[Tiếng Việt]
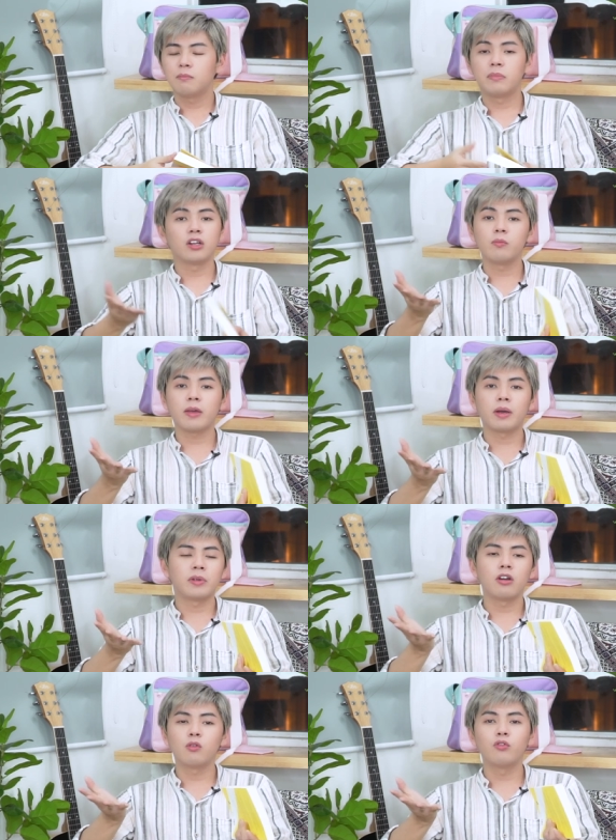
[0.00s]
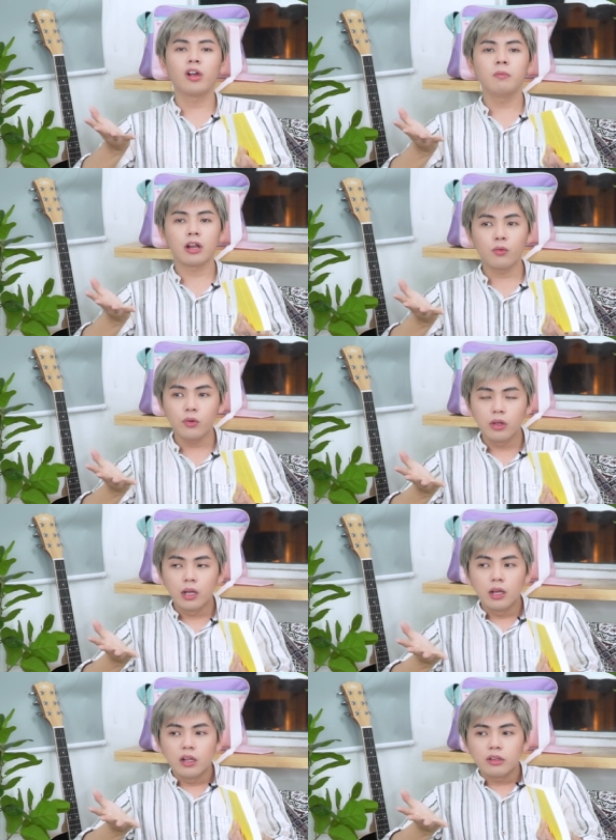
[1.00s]
Mình cũng vậy mà, mình đâu ngủ sớm được đâu.
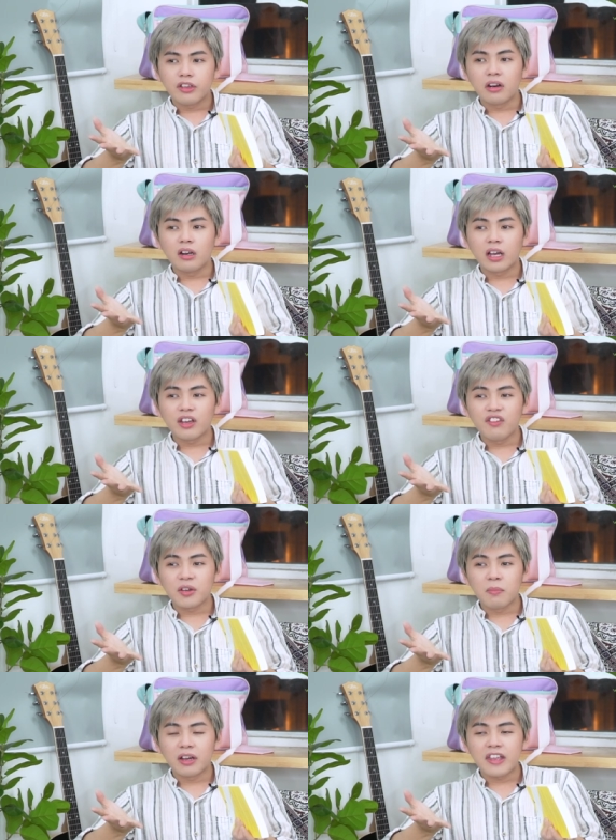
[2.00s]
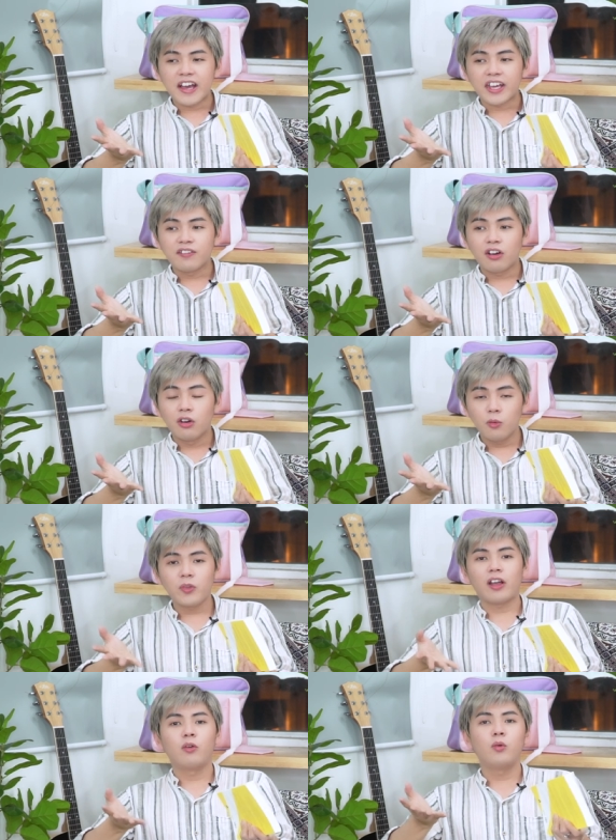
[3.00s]
Cho nên là cái việc mà dậy vào lúc
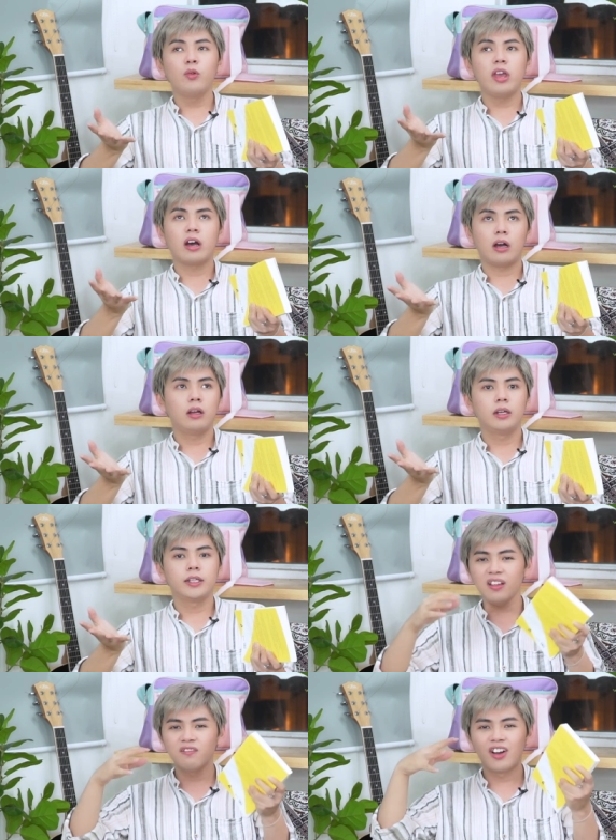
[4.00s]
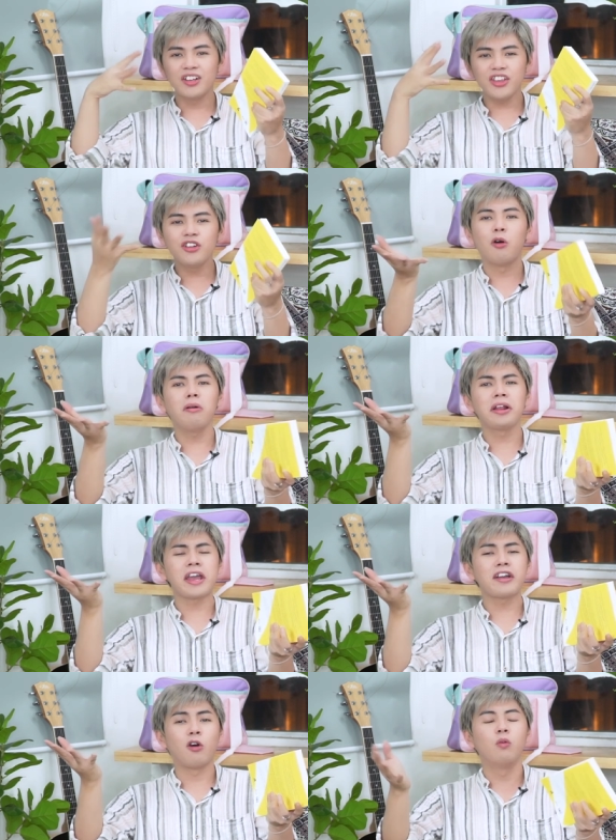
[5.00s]
sáu giờ vẫn chưa đủ thời
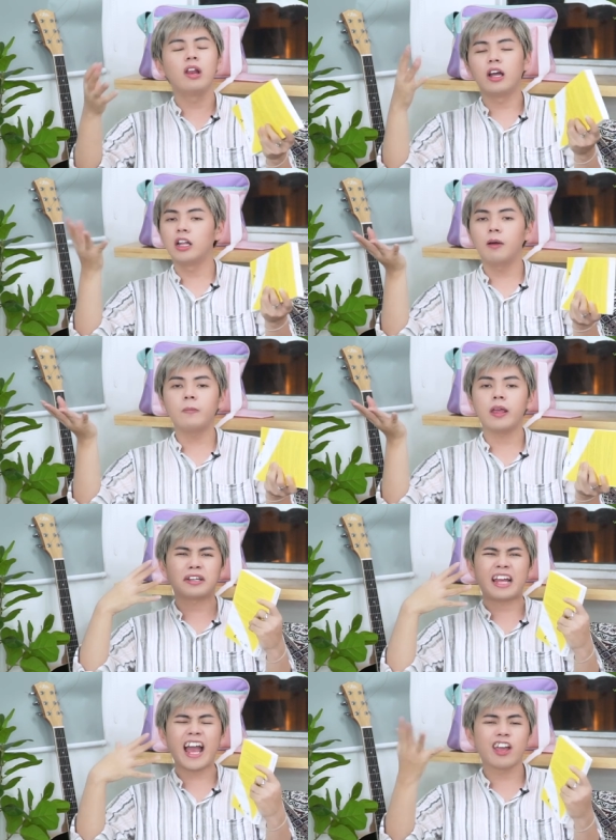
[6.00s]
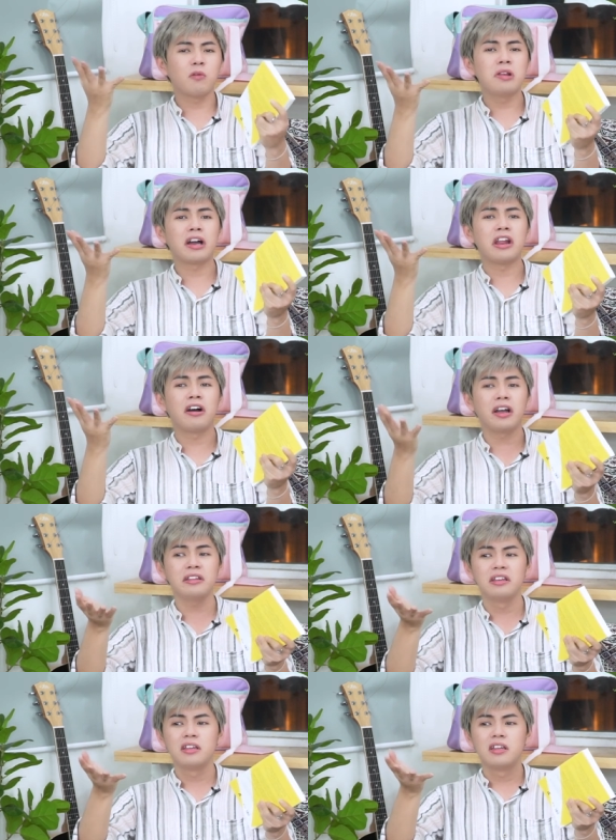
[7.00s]
gian ngủ, lên lớp thì ai cũng lờ đờ hết,
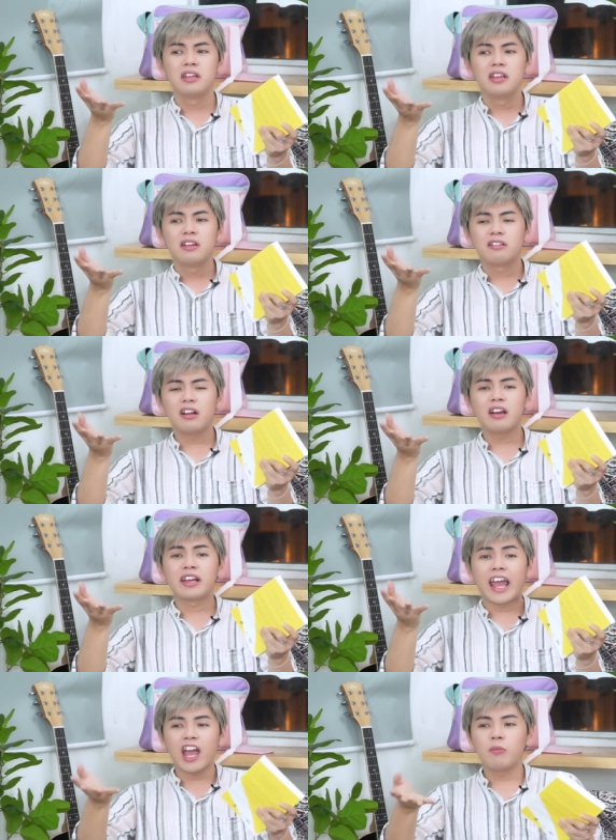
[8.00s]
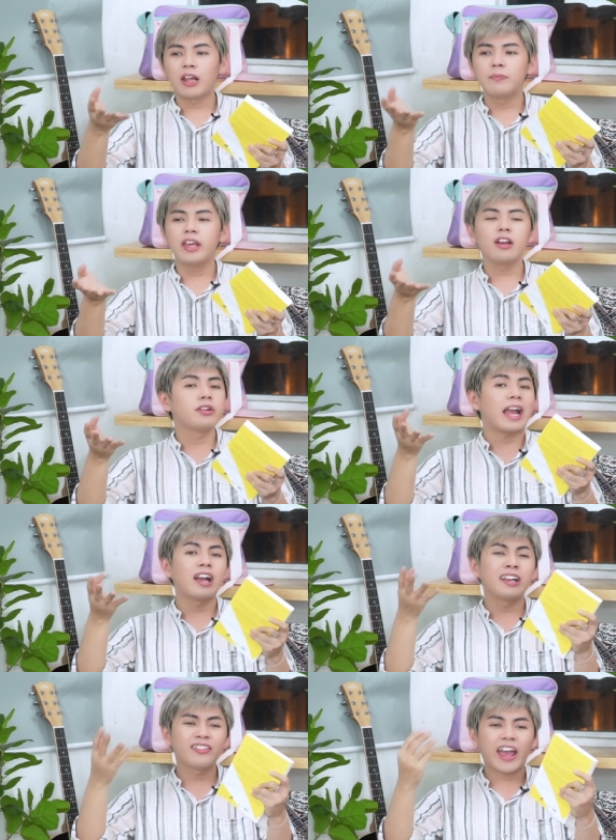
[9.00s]
rất là ngáo, mà thậm chí là
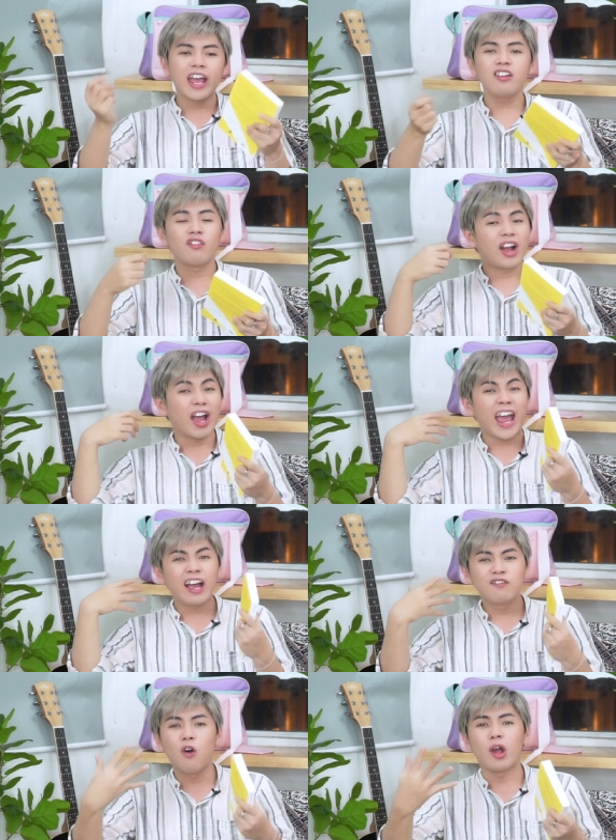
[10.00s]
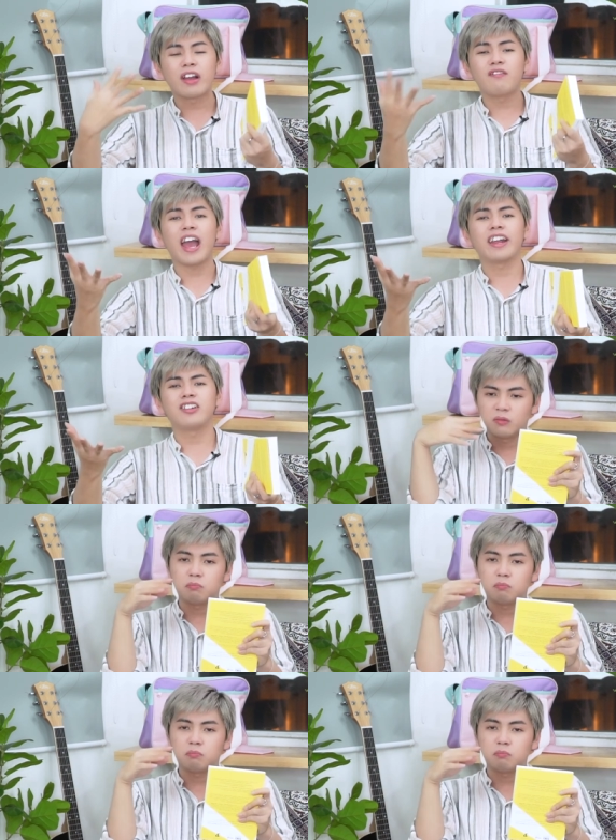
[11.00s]
ăn sáng còn lại ăn vội ăn vàng.